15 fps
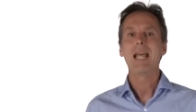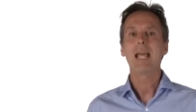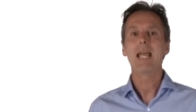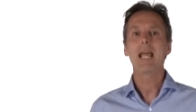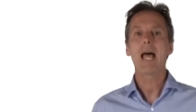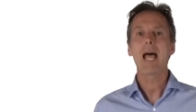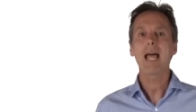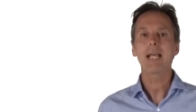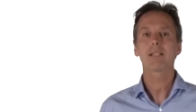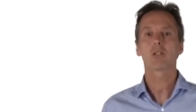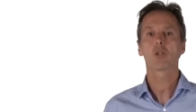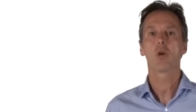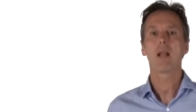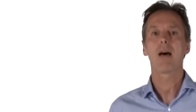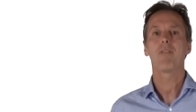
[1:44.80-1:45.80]
Et
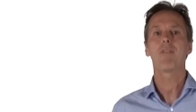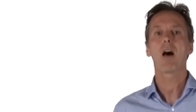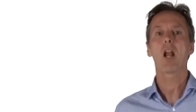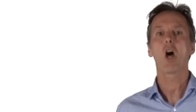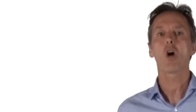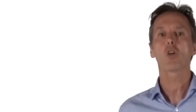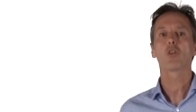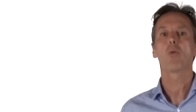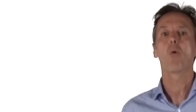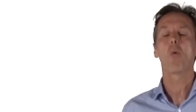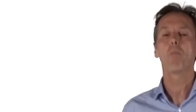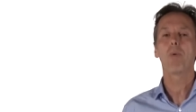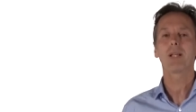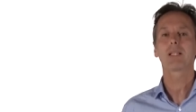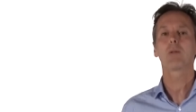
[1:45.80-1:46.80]
est-ce que la valeur de mon
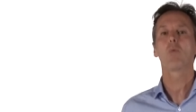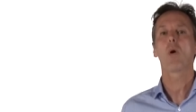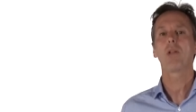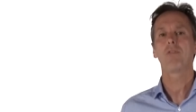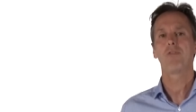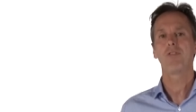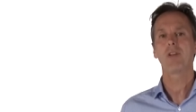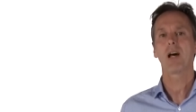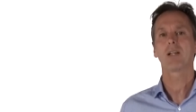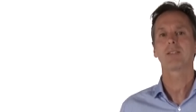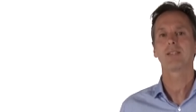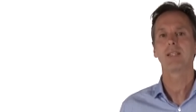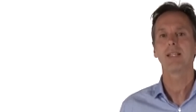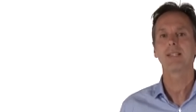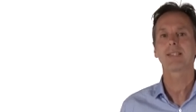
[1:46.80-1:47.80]
patrimoine
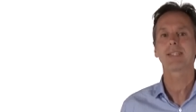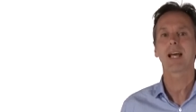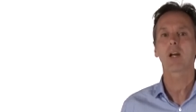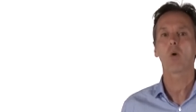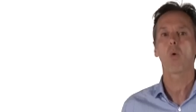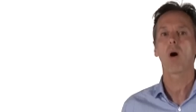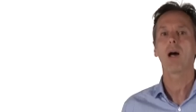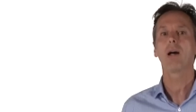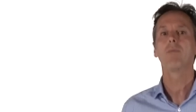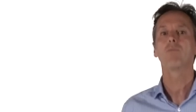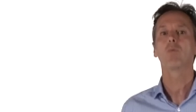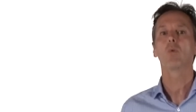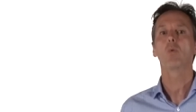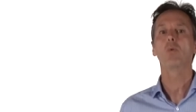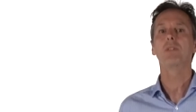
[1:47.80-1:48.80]
financier s'accroît
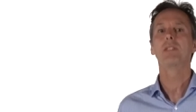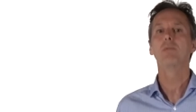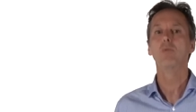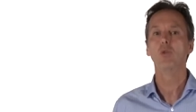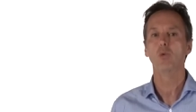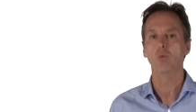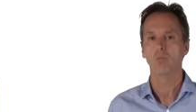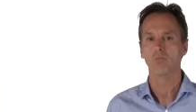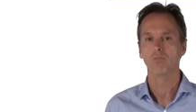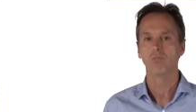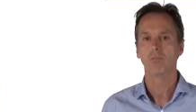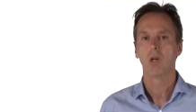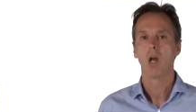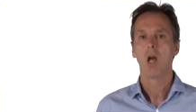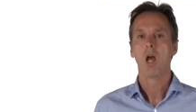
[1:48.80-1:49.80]
ou diminue?
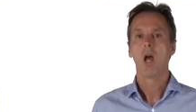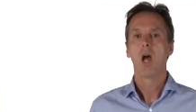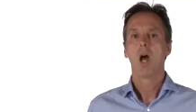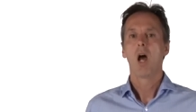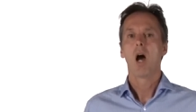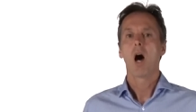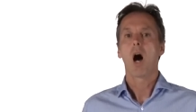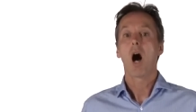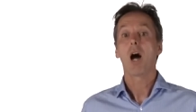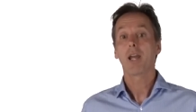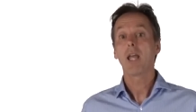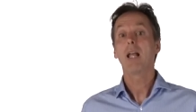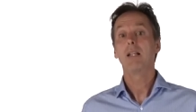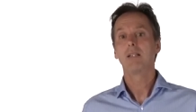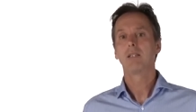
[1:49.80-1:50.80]
En
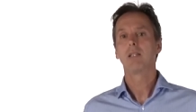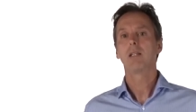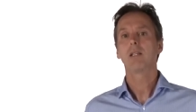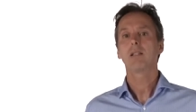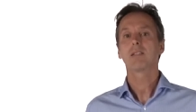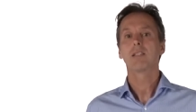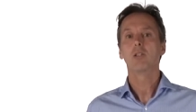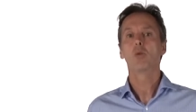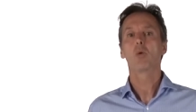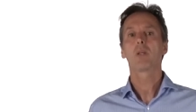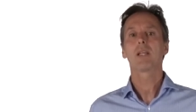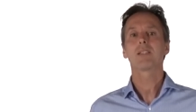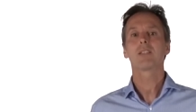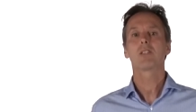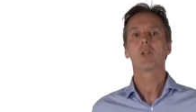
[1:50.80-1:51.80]
réalité, ces deux
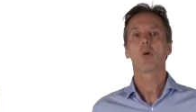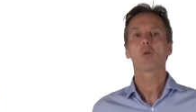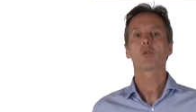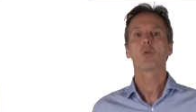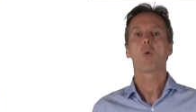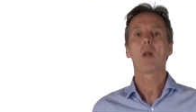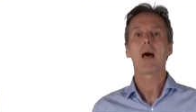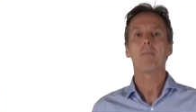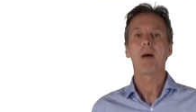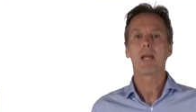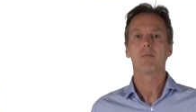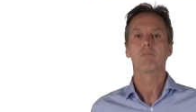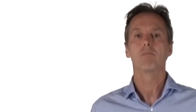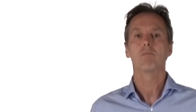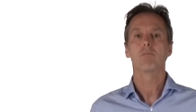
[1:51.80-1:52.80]
questions sont la
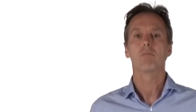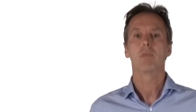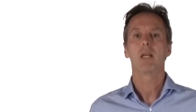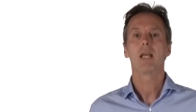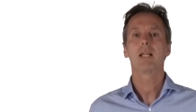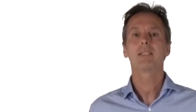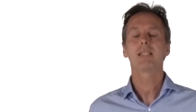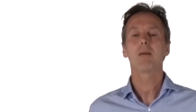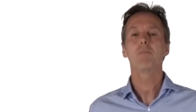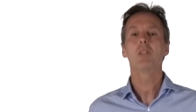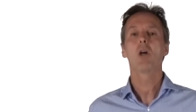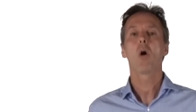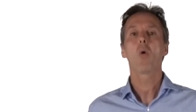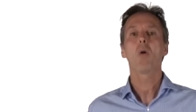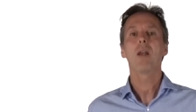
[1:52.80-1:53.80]
même.
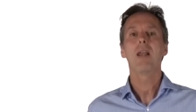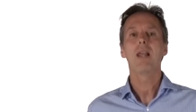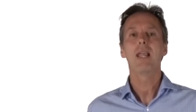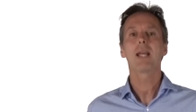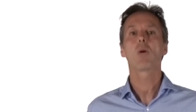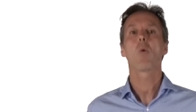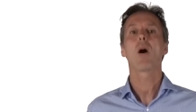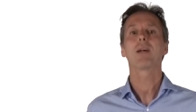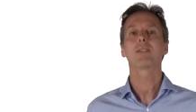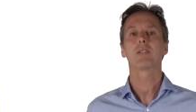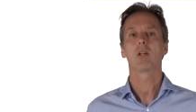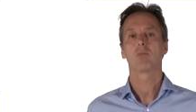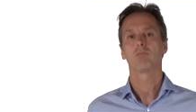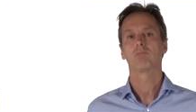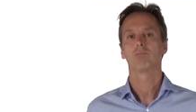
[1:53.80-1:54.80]
Examinons
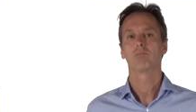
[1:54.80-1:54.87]
l'équation.